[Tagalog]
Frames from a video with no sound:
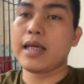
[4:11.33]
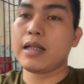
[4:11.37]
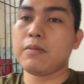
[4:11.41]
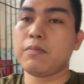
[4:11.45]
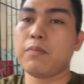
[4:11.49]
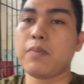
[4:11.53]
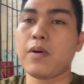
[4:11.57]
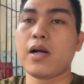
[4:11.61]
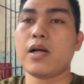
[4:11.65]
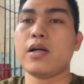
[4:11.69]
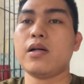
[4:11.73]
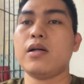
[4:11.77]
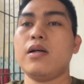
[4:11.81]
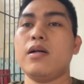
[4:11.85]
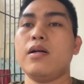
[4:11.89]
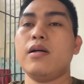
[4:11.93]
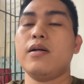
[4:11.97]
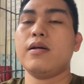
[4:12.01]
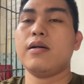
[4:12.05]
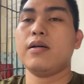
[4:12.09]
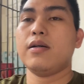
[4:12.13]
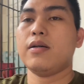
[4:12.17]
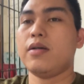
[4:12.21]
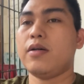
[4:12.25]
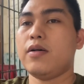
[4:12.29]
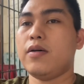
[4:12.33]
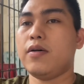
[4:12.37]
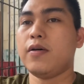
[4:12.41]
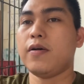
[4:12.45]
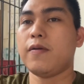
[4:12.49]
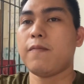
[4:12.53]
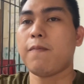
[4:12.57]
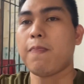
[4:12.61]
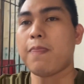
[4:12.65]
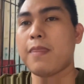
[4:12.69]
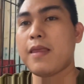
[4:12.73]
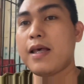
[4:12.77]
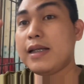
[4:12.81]
and bar. Oh,
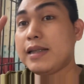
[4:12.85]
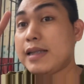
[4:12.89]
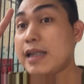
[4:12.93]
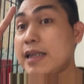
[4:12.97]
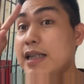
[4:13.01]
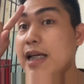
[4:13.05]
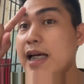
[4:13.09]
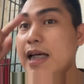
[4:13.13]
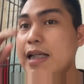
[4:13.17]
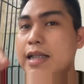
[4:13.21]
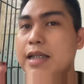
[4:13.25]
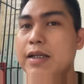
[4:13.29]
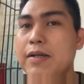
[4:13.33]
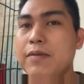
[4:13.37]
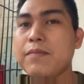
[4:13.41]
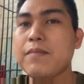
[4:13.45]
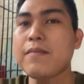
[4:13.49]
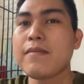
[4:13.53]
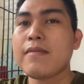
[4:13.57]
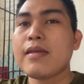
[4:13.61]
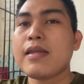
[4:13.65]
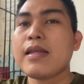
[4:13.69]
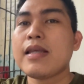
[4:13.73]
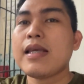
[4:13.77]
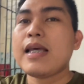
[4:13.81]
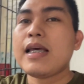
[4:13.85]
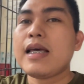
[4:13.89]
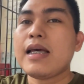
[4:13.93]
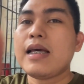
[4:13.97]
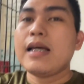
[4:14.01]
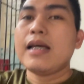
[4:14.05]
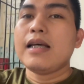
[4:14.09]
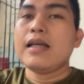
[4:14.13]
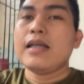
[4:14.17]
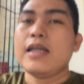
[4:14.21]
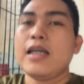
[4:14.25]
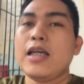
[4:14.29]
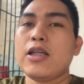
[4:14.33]
isa diyan.
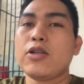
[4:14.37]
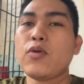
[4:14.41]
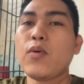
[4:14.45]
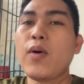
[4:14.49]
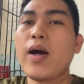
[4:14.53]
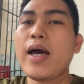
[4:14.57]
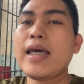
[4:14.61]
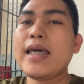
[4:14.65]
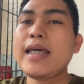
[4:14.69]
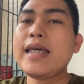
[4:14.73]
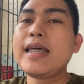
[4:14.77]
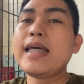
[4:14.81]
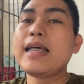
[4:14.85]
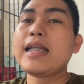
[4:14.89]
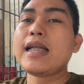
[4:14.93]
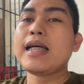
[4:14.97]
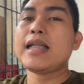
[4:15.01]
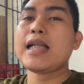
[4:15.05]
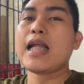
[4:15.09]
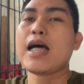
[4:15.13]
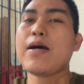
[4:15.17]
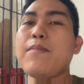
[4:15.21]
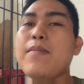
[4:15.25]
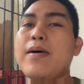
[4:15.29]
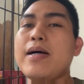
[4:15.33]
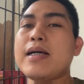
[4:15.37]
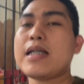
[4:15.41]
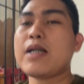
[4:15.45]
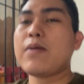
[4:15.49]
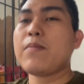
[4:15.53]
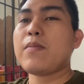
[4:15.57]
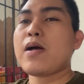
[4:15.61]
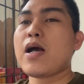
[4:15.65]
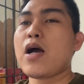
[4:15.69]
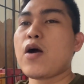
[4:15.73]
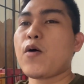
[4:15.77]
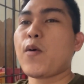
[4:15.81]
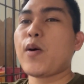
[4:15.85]
Ito ay ilan lamang ng
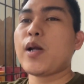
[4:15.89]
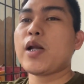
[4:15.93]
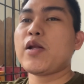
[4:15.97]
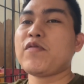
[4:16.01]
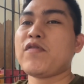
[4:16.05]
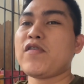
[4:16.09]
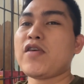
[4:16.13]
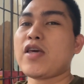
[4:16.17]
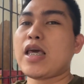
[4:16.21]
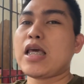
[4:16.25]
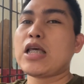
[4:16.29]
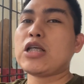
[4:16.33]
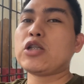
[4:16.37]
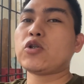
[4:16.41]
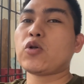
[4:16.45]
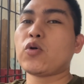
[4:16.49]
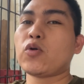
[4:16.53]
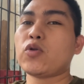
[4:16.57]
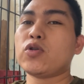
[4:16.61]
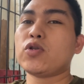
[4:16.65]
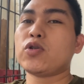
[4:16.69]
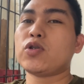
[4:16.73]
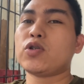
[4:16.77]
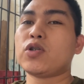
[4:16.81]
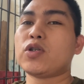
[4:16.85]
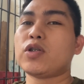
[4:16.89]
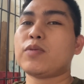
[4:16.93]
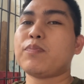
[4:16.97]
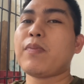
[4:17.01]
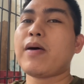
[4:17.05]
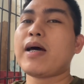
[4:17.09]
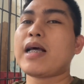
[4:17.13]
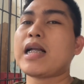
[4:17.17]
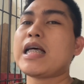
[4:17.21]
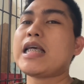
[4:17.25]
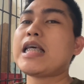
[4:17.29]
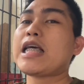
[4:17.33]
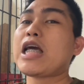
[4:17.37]
mga qualifications
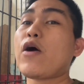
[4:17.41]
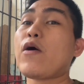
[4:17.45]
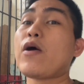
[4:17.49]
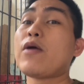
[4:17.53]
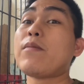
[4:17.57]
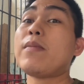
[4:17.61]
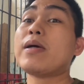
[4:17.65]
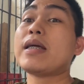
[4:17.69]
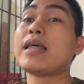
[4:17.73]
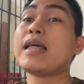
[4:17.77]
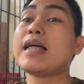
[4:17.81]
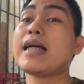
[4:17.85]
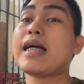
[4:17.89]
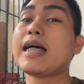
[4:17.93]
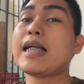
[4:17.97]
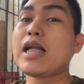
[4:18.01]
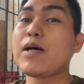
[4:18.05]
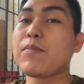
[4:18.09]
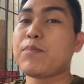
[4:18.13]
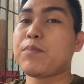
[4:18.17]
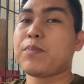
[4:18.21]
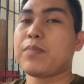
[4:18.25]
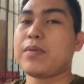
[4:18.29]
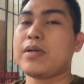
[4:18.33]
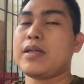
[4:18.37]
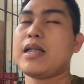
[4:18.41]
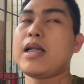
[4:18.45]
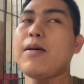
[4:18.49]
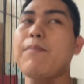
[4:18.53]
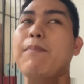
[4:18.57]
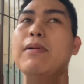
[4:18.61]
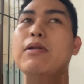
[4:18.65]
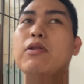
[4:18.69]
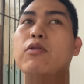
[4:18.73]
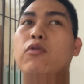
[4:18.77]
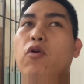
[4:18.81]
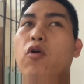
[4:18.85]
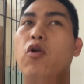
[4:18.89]
para ikaw ay maging ganap na
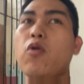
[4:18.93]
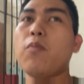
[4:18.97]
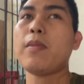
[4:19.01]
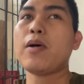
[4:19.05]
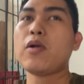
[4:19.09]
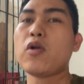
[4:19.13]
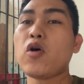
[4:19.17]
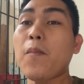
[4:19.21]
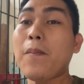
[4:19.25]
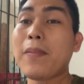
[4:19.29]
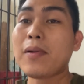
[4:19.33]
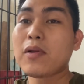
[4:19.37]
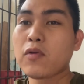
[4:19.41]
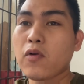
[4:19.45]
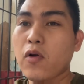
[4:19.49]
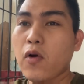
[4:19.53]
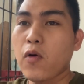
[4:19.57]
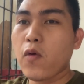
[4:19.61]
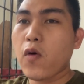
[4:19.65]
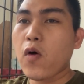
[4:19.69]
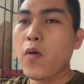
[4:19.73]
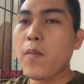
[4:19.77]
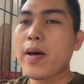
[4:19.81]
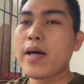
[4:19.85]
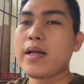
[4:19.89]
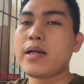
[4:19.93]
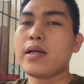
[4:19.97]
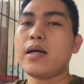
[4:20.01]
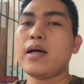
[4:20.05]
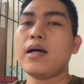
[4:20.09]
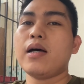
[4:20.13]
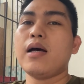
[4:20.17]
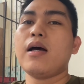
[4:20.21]
patrolman o patrolwoman.